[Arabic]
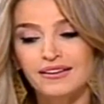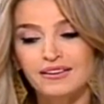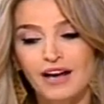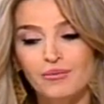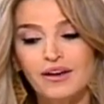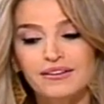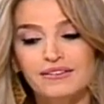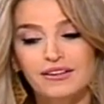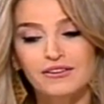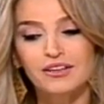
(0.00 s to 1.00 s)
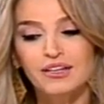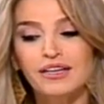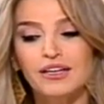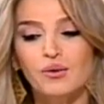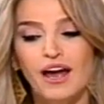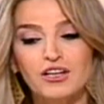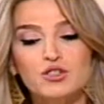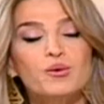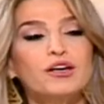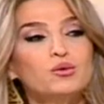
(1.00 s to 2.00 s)
الطعمات اللي هي
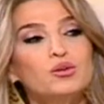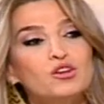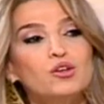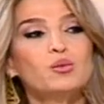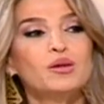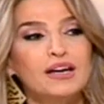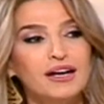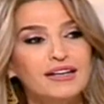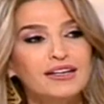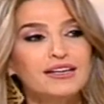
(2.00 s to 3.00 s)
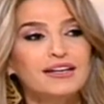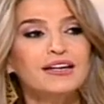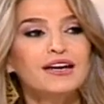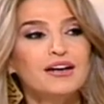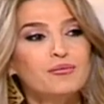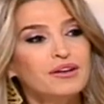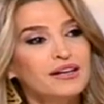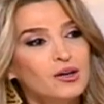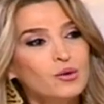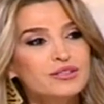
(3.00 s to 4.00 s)
والحشوات والتنميع اللي هي
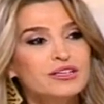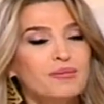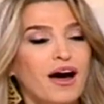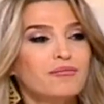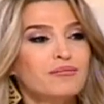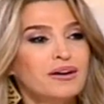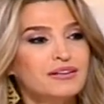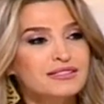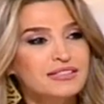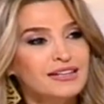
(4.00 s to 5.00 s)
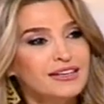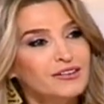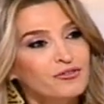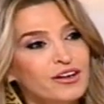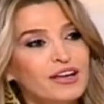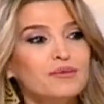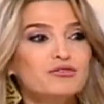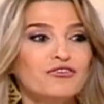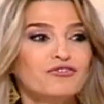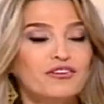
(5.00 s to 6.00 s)
من لوز المحمص الفواكه
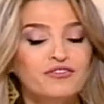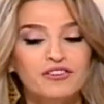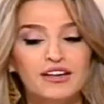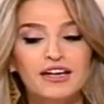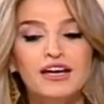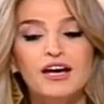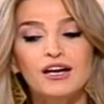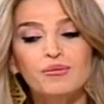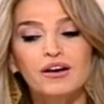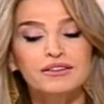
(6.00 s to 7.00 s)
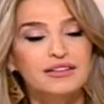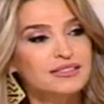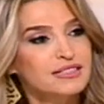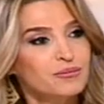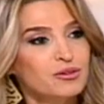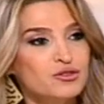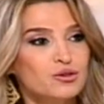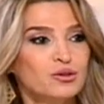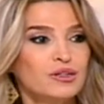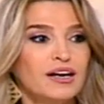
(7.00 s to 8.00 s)
المجففه المغطسه
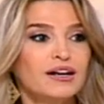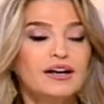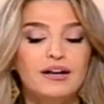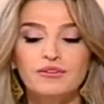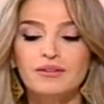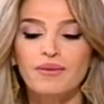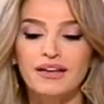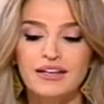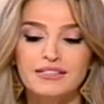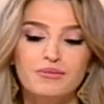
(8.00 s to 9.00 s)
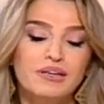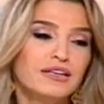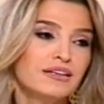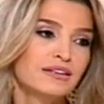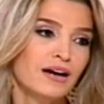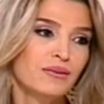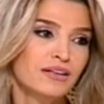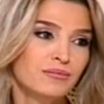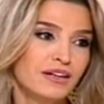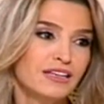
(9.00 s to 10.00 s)
بالشوكولا بتتميز
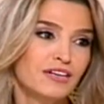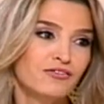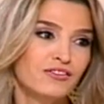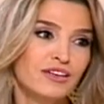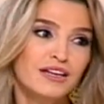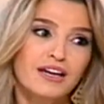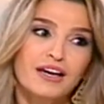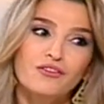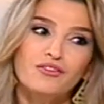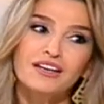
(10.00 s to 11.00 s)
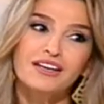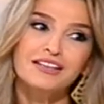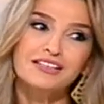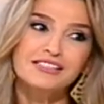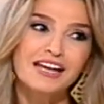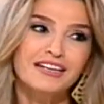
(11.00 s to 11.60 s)
بطعمات مختلفه فيك يعني تستغني